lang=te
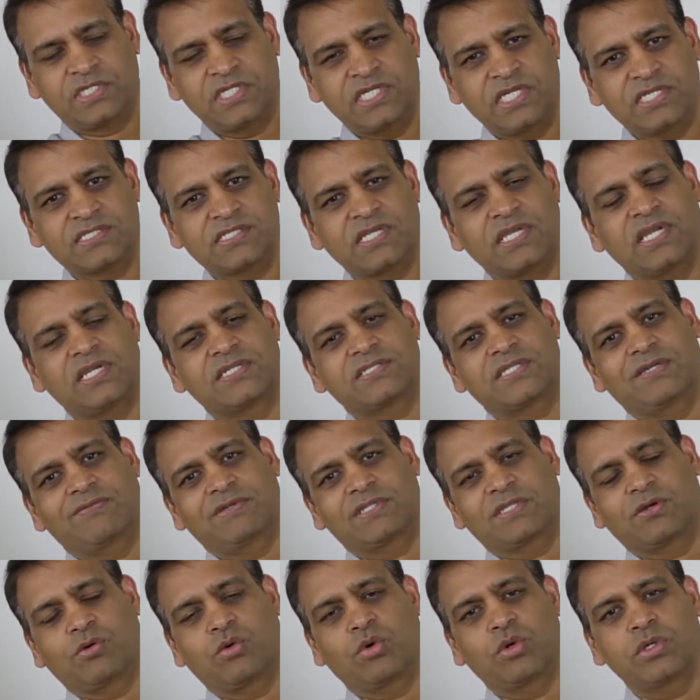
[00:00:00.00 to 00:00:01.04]
డిఎస్ఎల్ఆర్స్
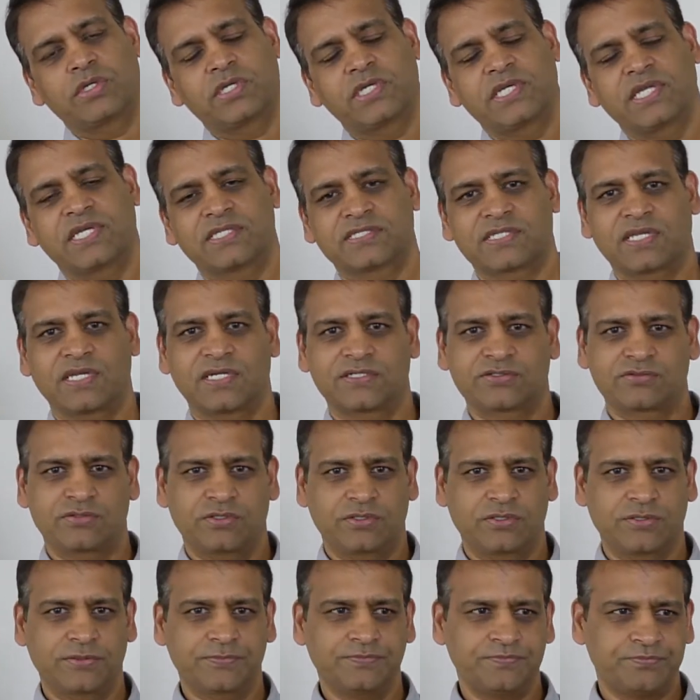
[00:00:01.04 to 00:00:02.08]
అయితే ఓల్డ్ డిఎస్ఎల్ఆర్స్
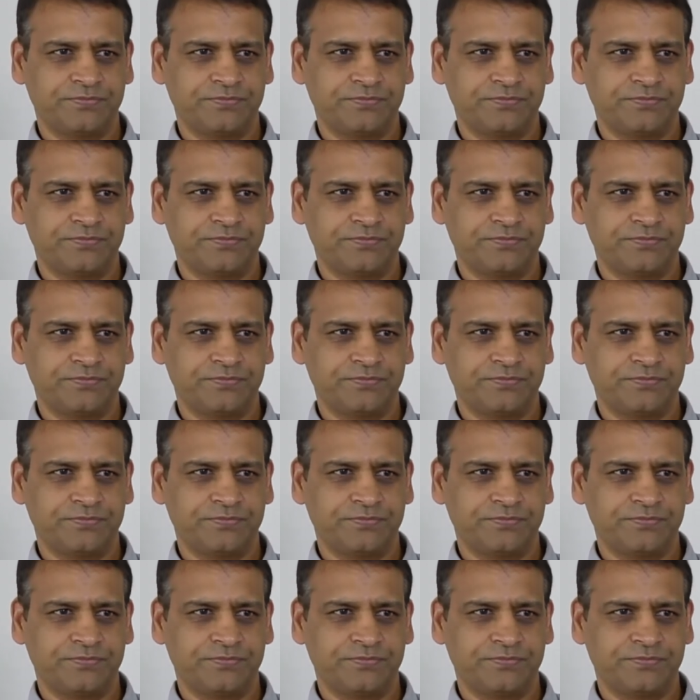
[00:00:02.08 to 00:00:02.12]
ఉన్నాయో